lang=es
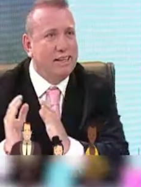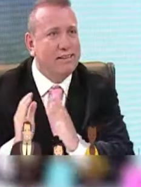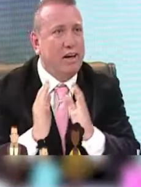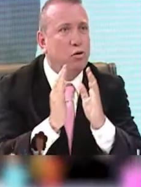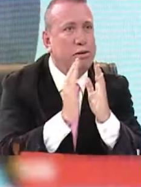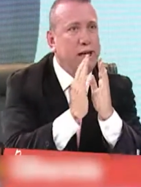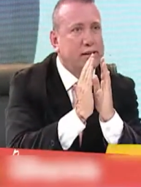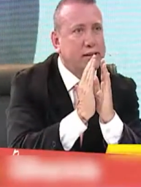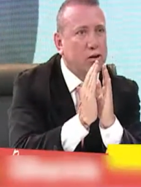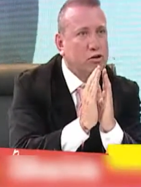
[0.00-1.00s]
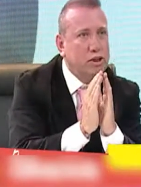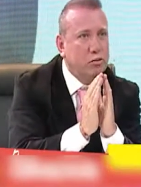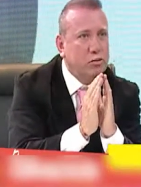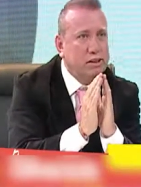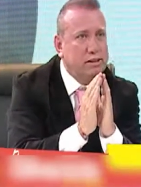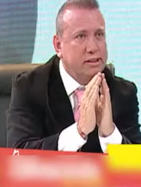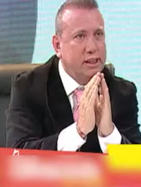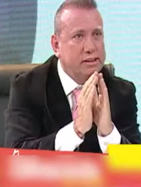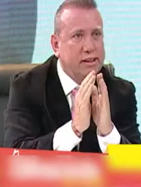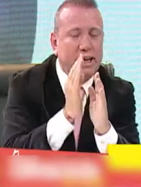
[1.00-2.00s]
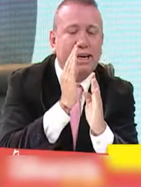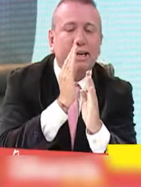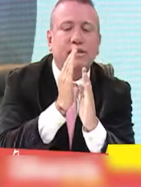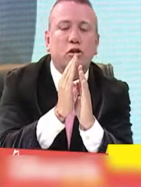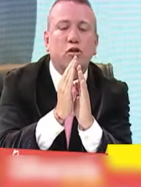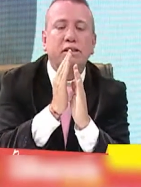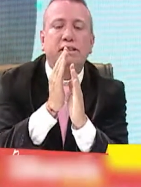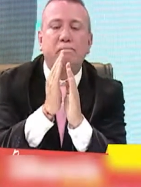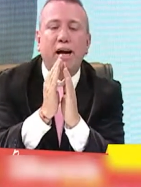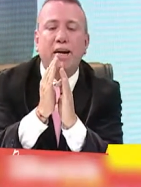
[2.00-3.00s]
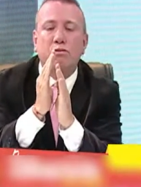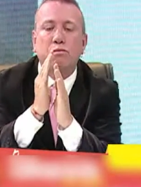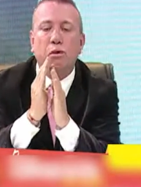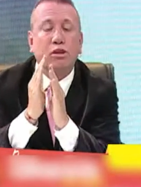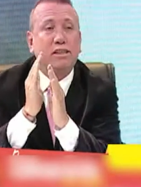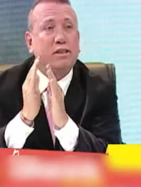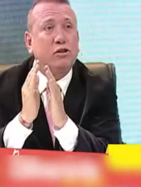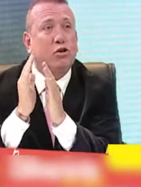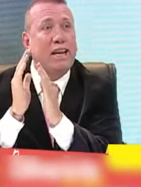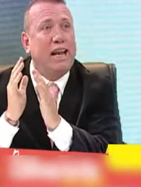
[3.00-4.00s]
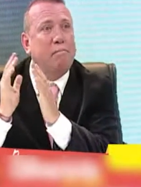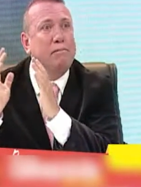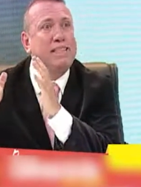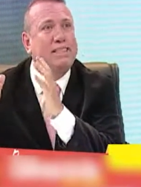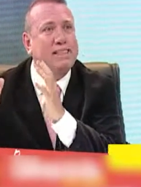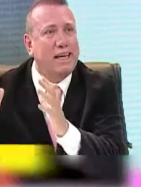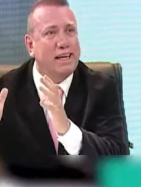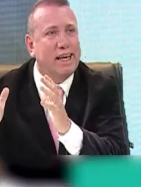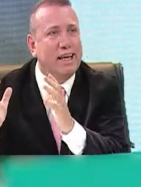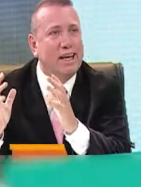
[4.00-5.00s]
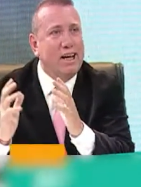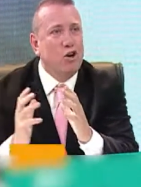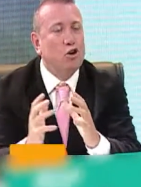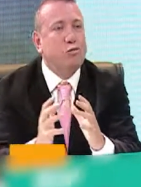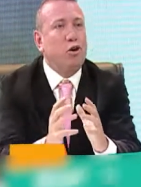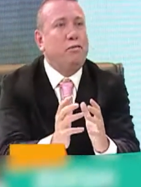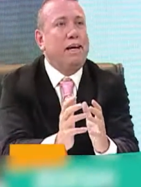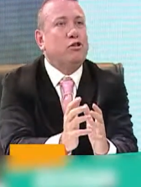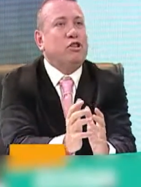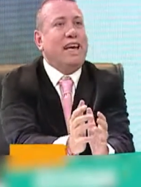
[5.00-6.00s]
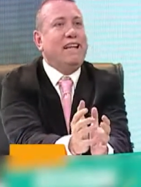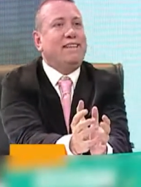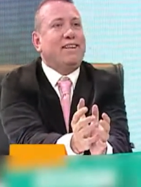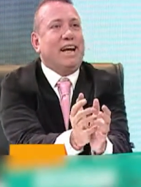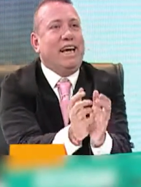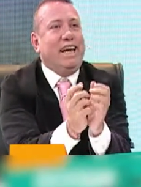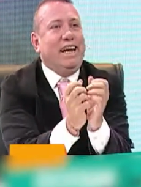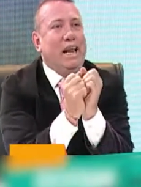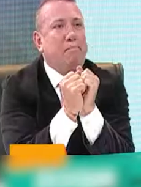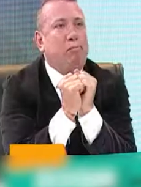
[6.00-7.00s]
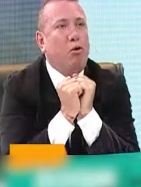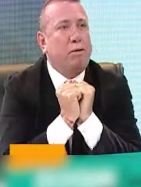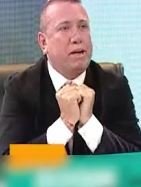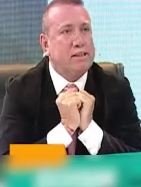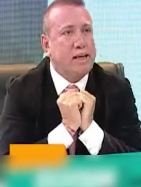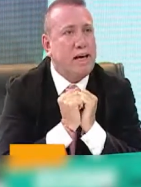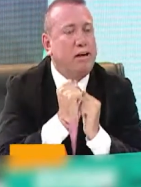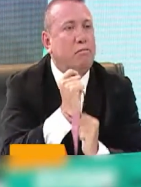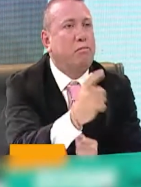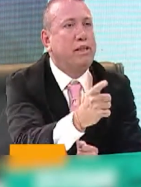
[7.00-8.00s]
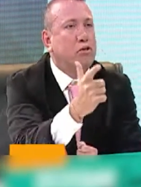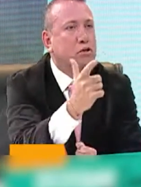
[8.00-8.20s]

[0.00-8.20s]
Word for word: Te jubilas a los 57 y te comienza a pagar un poquitito que es la miseria. Los bolivianos entran en la pobreza el momento